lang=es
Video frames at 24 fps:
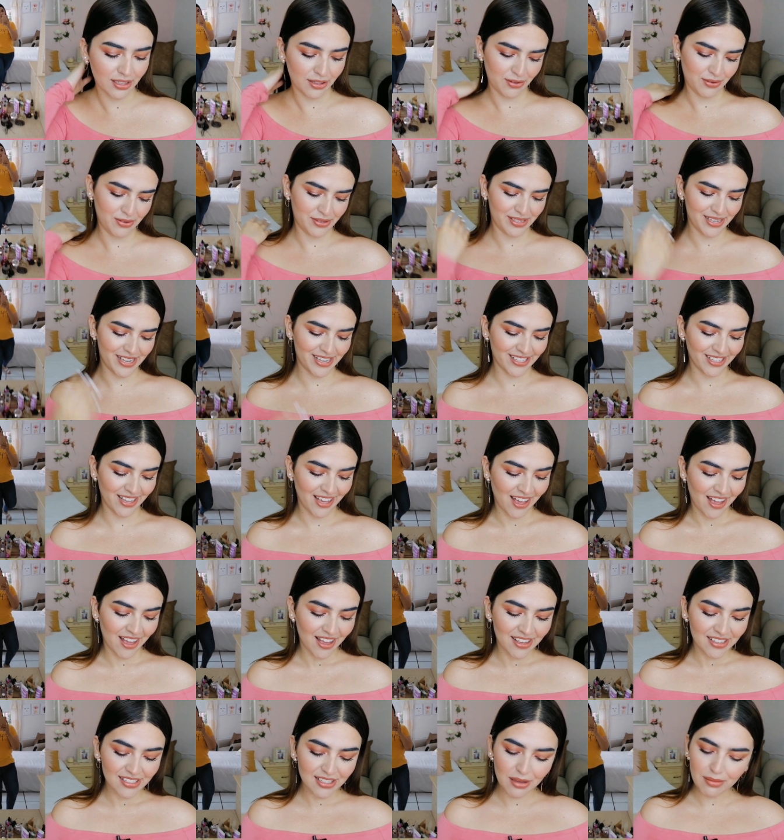Entonces
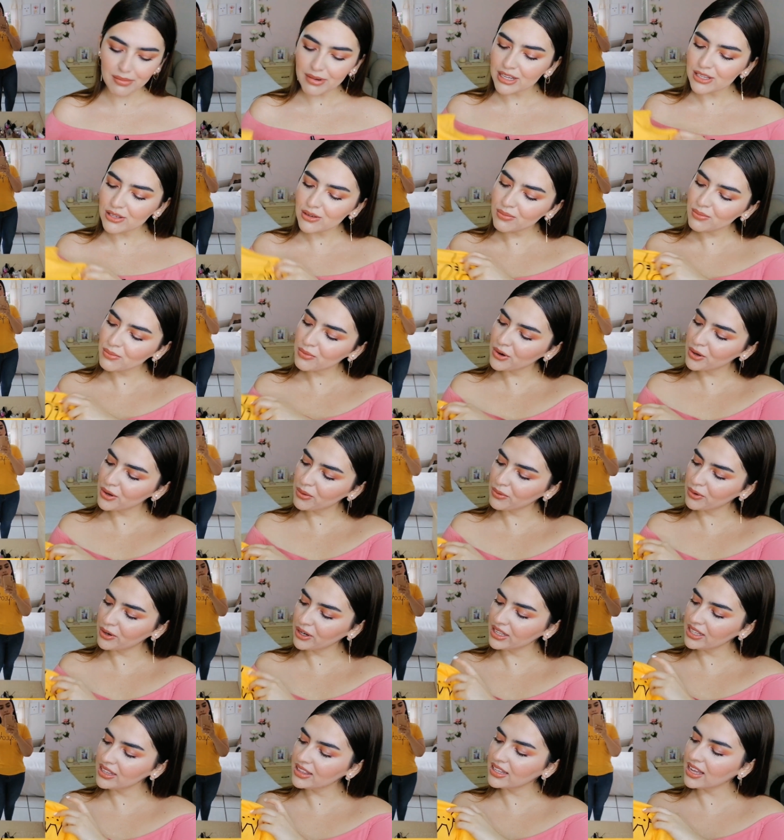se me hizo muy
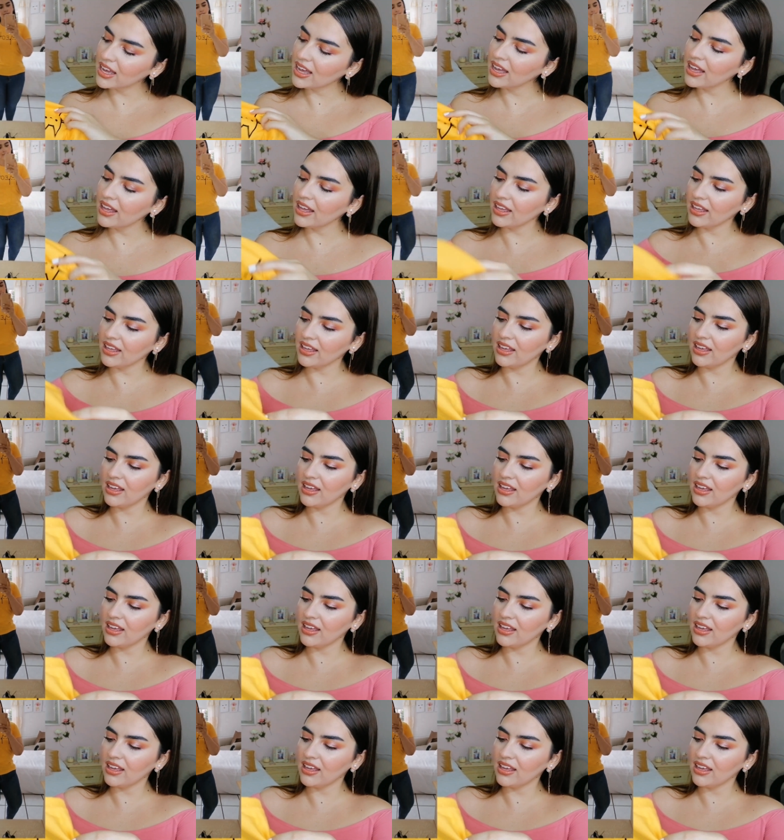bonita